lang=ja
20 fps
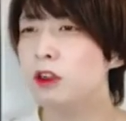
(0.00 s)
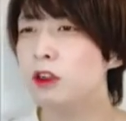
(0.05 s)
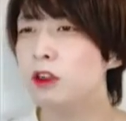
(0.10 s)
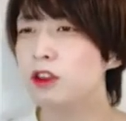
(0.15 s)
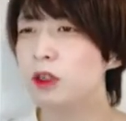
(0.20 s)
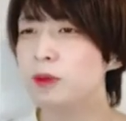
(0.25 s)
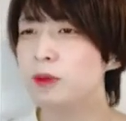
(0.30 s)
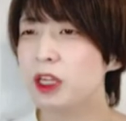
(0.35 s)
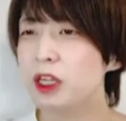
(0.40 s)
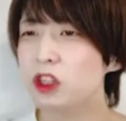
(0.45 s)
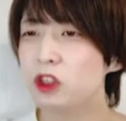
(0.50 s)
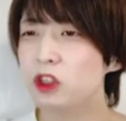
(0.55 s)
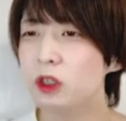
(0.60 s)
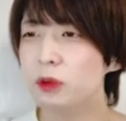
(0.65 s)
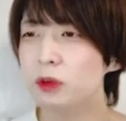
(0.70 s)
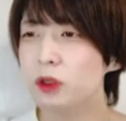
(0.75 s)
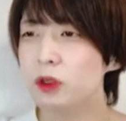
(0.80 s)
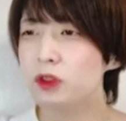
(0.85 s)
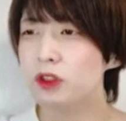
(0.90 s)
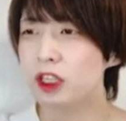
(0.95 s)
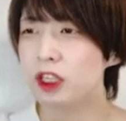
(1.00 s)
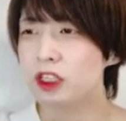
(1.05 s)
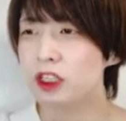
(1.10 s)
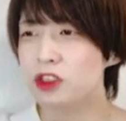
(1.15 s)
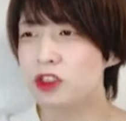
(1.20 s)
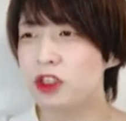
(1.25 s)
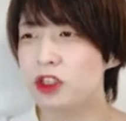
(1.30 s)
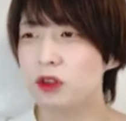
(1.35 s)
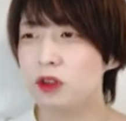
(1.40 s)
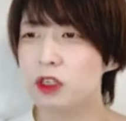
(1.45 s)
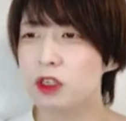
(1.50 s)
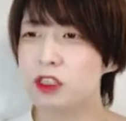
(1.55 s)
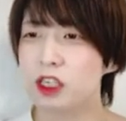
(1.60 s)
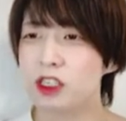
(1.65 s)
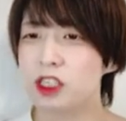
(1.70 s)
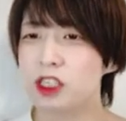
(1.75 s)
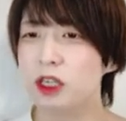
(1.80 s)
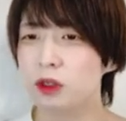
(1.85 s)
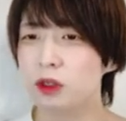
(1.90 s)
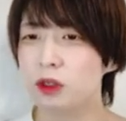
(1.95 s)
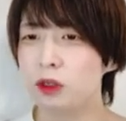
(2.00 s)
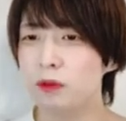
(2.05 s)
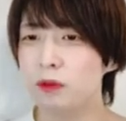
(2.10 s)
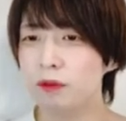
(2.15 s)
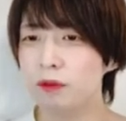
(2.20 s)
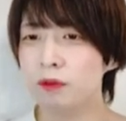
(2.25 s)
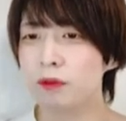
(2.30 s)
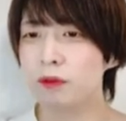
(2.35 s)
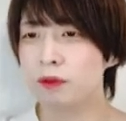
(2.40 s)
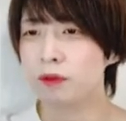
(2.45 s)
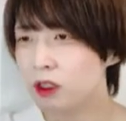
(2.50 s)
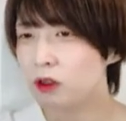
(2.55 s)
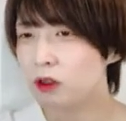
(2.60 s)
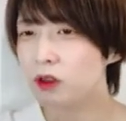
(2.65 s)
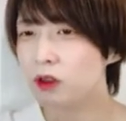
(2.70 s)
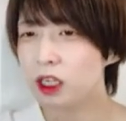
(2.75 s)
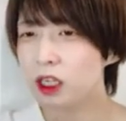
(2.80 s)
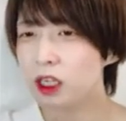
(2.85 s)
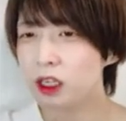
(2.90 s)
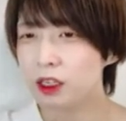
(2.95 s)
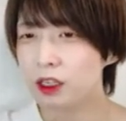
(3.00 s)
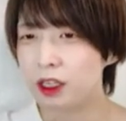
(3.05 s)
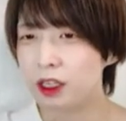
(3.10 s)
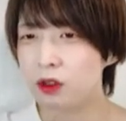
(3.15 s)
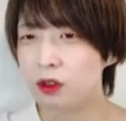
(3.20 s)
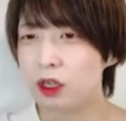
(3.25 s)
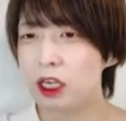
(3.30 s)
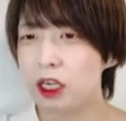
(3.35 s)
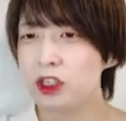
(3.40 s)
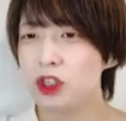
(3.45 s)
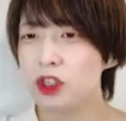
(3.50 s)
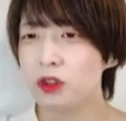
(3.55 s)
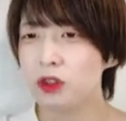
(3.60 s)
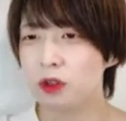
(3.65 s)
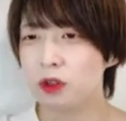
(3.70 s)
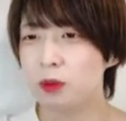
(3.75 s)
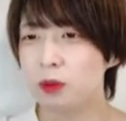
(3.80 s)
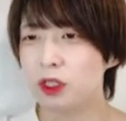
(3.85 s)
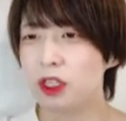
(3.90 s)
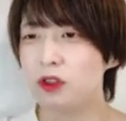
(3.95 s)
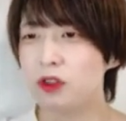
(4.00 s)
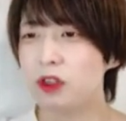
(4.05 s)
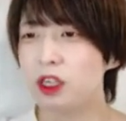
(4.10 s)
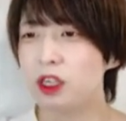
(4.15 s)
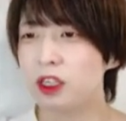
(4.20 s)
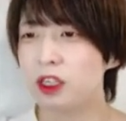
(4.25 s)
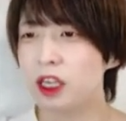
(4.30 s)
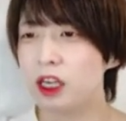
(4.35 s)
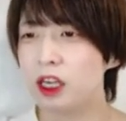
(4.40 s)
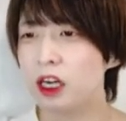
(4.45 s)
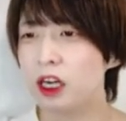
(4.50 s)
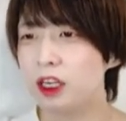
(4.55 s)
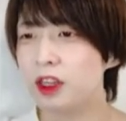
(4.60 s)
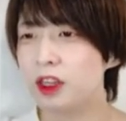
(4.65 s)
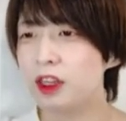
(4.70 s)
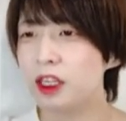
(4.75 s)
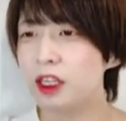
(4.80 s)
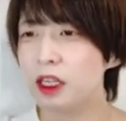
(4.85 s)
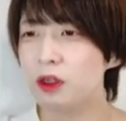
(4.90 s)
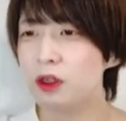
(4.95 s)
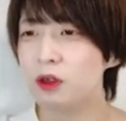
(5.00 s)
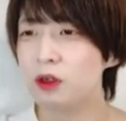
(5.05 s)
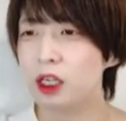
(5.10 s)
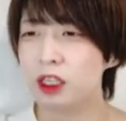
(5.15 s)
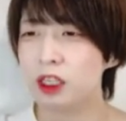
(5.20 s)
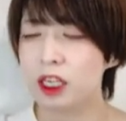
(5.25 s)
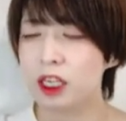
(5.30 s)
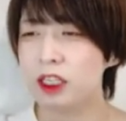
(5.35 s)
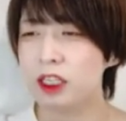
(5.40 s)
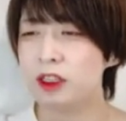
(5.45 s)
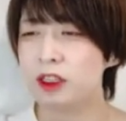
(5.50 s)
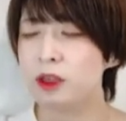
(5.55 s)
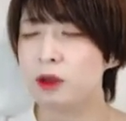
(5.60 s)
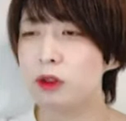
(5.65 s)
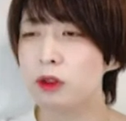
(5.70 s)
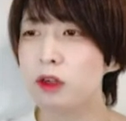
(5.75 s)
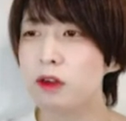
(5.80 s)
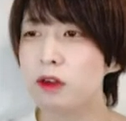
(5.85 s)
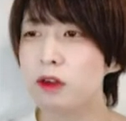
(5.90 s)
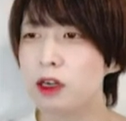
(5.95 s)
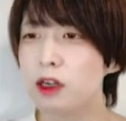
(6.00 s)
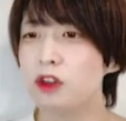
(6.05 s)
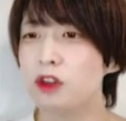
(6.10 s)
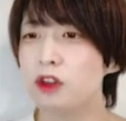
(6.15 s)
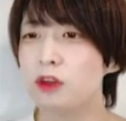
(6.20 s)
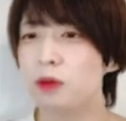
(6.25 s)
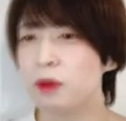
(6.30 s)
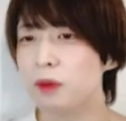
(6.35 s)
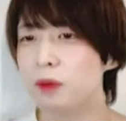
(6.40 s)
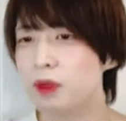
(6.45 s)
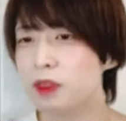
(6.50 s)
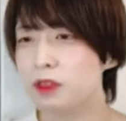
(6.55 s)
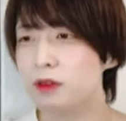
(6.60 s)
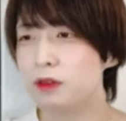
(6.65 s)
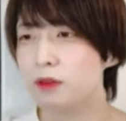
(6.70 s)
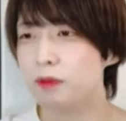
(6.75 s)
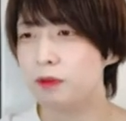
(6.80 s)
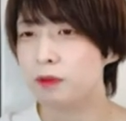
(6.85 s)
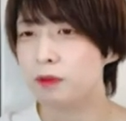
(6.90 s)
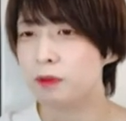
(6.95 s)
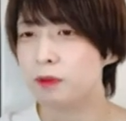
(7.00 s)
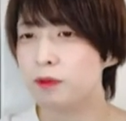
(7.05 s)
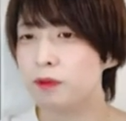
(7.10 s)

本当にプラットフォームごとに種類の数が違うと。ここから、えっと、アクションとボタンの関係が一体他の関係になっていることがわかると思います。